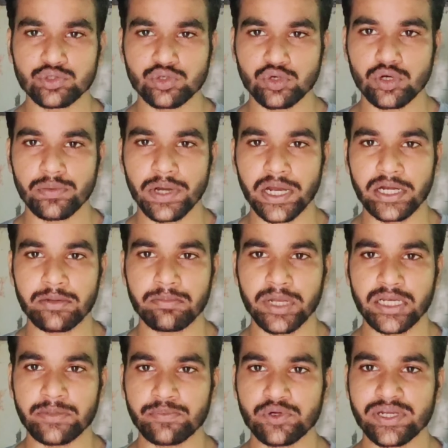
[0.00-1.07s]
শুক্রবার
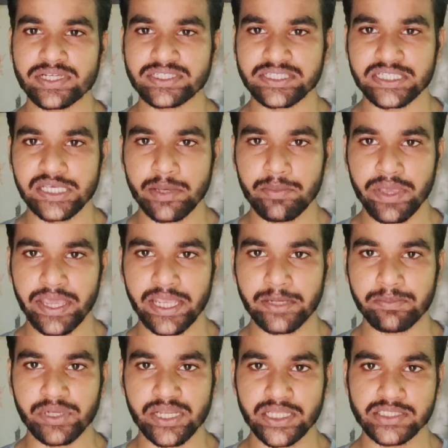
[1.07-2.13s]
মণিপুরের সিএম এন
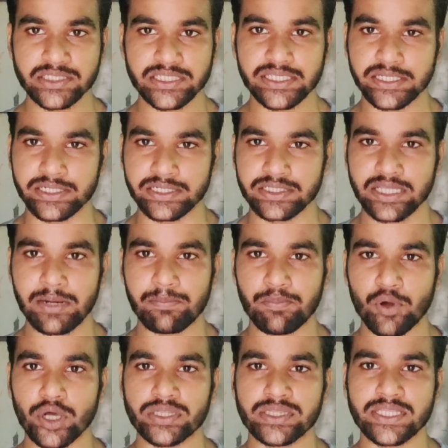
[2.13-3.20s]
বীরেন সিং তার
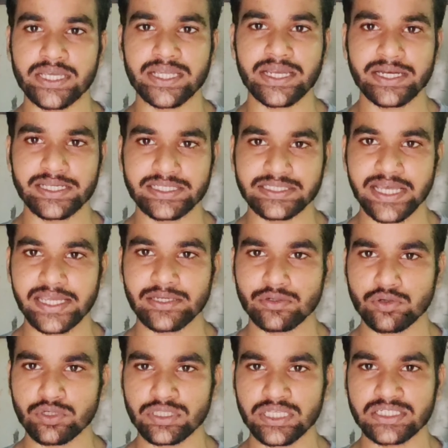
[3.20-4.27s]
পদ থেকে রিজাইন
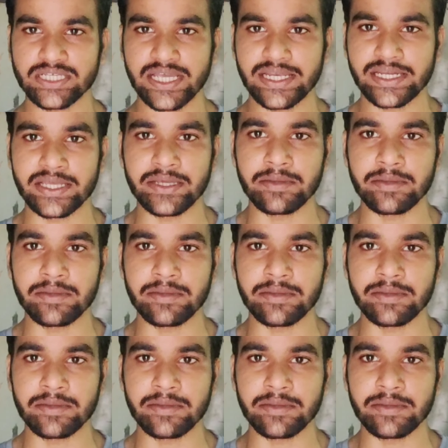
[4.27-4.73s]
করতে চাইলে